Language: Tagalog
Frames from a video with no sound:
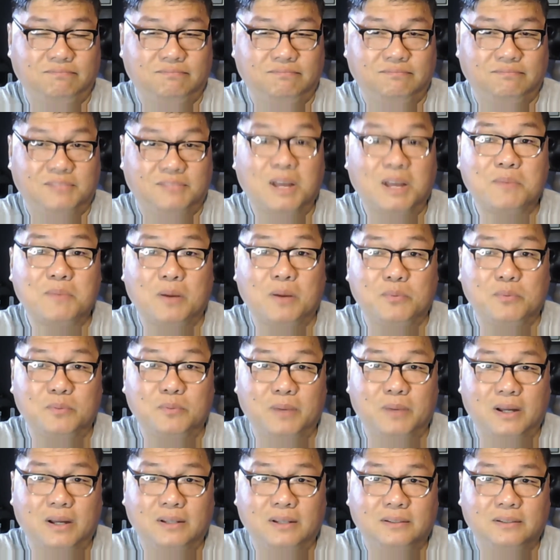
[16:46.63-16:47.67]
Tama po
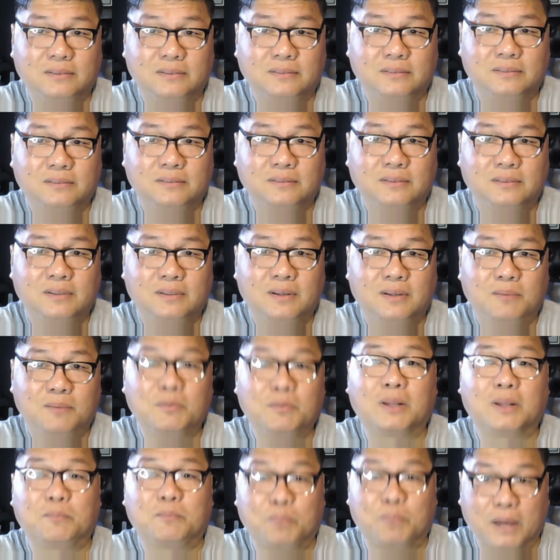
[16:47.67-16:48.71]
ba?
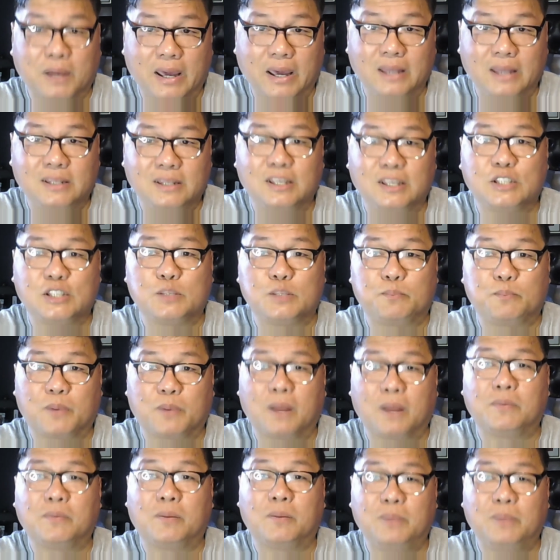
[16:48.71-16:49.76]
But pride is
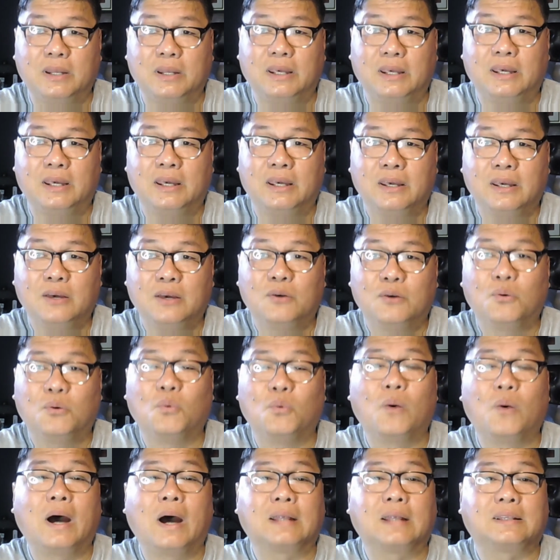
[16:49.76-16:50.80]
probably
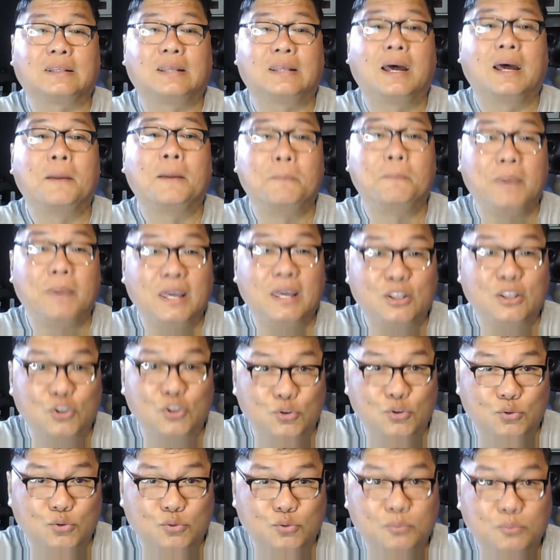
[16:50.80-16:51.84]
what made
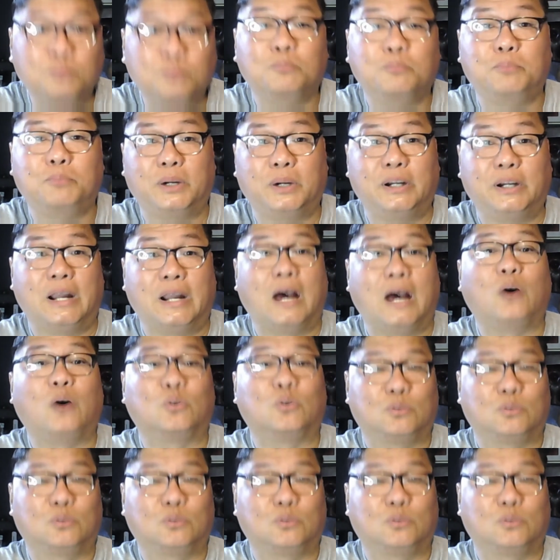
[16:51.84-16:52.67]
you burn out.